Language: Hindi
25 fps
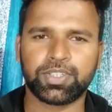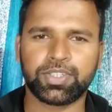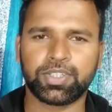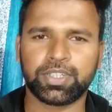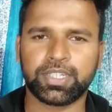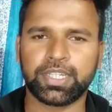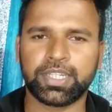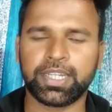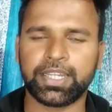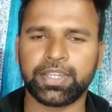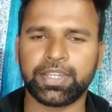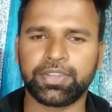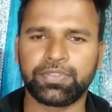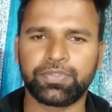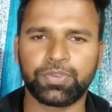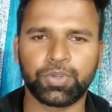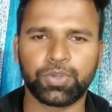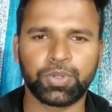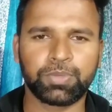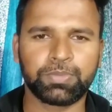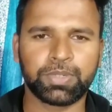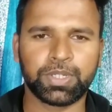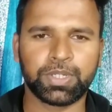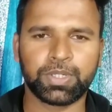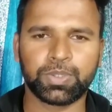स्टडी नाइन्टी
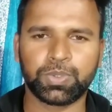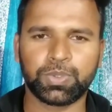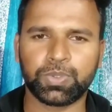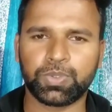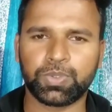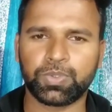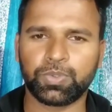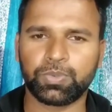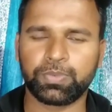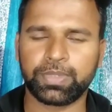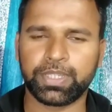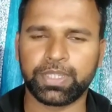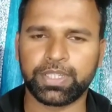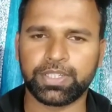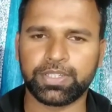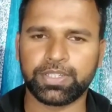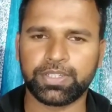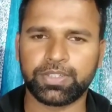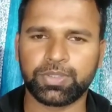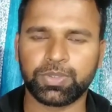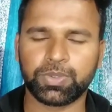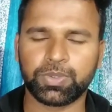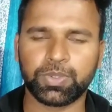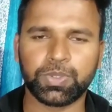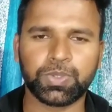फोर में और दोस्तों में
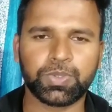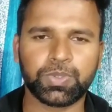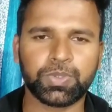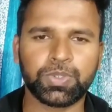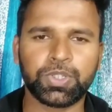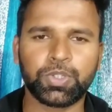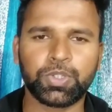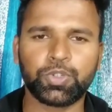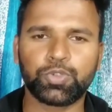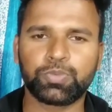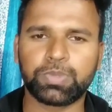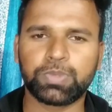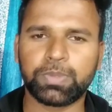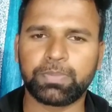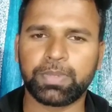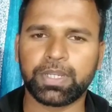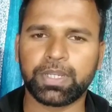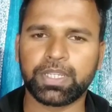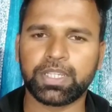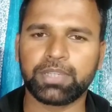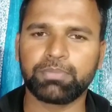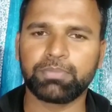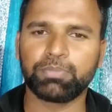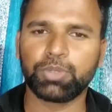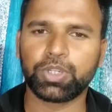यश तो दोस्तों न्यूज़पेपर
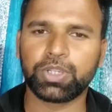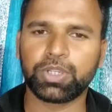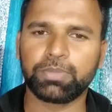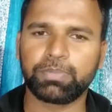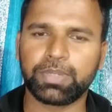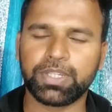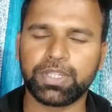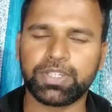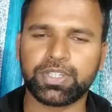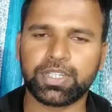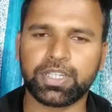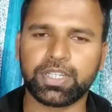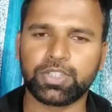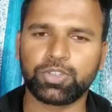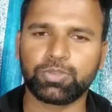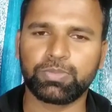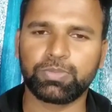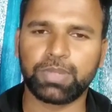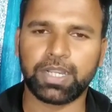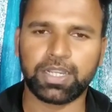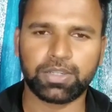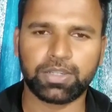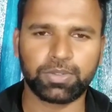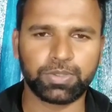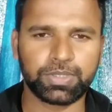के मुख्य पृष्ठ का जो
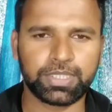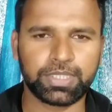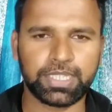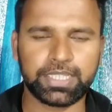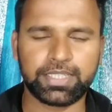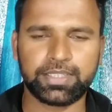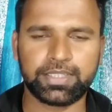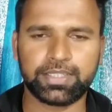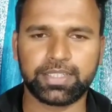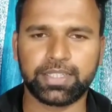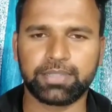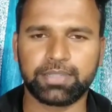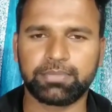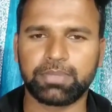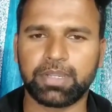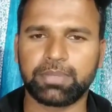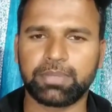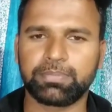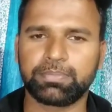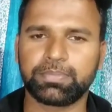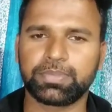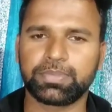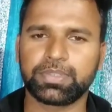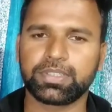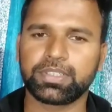भाग होता है जिसे हम
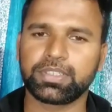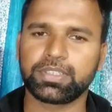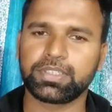आप